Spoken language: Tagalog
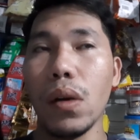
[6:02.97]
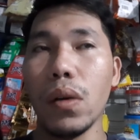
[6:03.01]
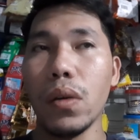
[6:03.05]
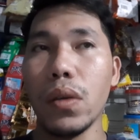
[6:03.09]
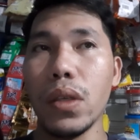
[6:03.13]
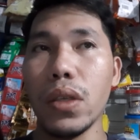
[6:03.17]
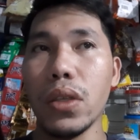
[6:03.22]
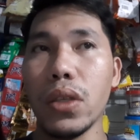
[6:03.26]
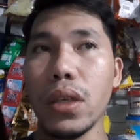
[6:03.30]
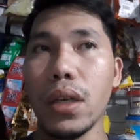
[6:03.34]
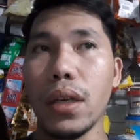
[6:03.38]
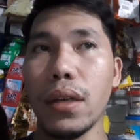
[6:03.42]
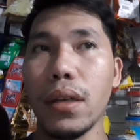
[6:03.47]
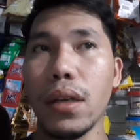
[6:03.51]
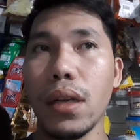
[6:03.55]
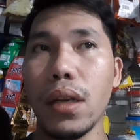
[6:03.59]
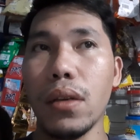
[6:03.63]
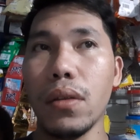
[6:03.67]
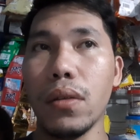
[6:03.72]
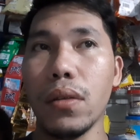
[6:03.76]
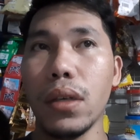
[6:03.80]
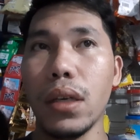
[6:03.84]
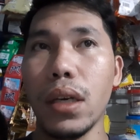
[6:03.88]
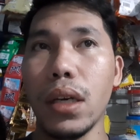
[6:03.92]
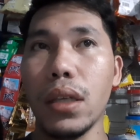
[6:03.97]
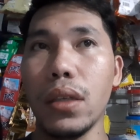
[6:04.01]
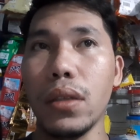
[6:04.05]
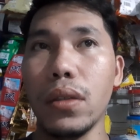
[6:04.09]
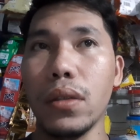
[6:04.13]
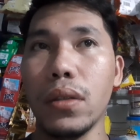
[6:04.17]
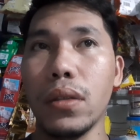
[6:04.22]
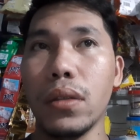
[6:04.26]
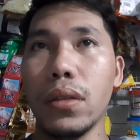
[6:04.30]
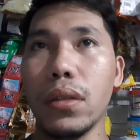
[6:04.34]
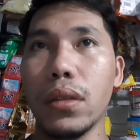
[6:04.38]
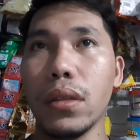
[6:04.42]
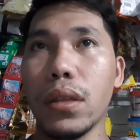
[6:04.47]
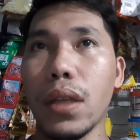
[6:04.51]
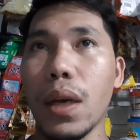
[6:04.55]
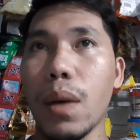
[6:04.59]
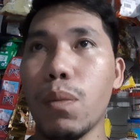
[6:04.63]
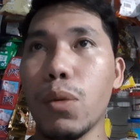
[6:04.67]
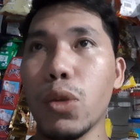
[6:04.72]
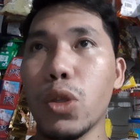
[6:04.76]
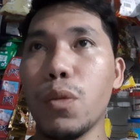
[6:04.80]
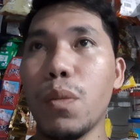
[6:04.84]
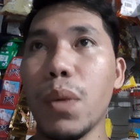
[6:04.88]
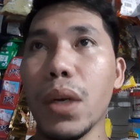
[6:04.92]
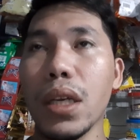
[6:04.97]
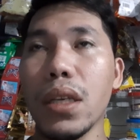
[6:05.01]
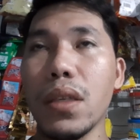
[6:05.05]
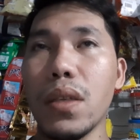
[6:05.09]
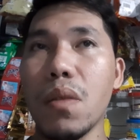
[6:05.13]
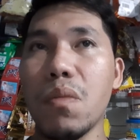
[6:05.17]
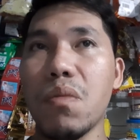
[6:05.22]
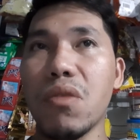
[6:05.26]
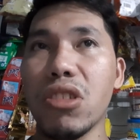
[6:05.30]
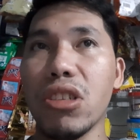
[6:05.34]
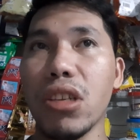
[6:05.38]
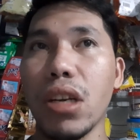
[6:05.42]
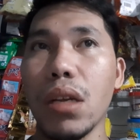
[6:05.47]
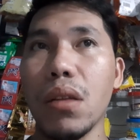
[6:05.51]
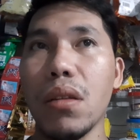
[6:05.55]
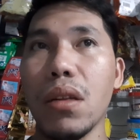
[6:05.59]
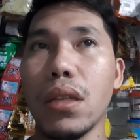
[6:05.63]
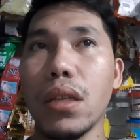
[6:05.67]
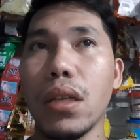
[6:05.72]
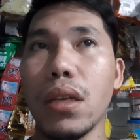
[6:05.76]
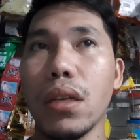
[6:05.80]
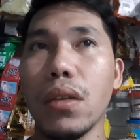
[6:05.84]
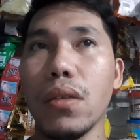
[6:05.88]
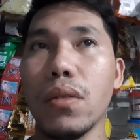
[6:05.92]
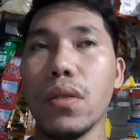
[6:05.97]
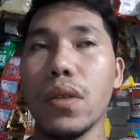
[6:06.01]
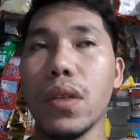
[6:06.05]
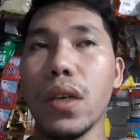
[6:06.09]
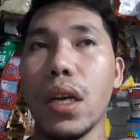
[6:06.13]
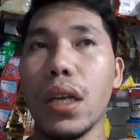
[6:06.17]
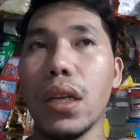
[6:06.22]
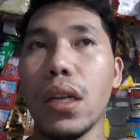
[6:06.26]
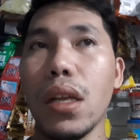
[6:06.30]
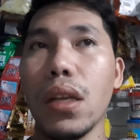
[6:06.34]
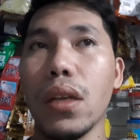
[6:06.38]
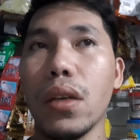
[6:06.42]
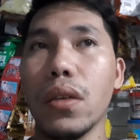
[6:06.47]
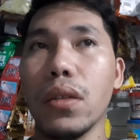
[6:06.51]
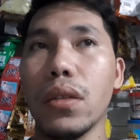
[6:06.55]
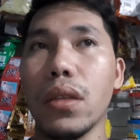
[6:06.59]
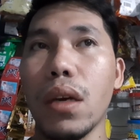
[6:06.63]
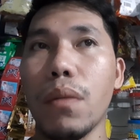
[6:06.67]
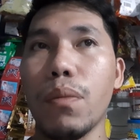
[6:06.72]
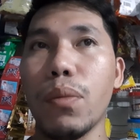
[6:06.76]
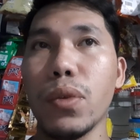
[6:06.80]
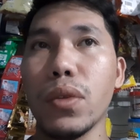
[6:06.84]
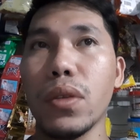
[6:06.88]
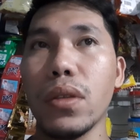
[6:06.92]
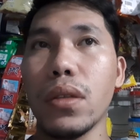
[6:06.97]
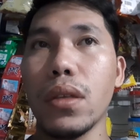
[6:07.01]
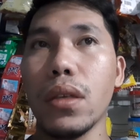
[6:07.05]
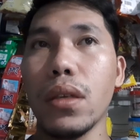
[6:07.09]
ko ng channel ng ano tapos paki-subscribe na rin yung channel ko tapos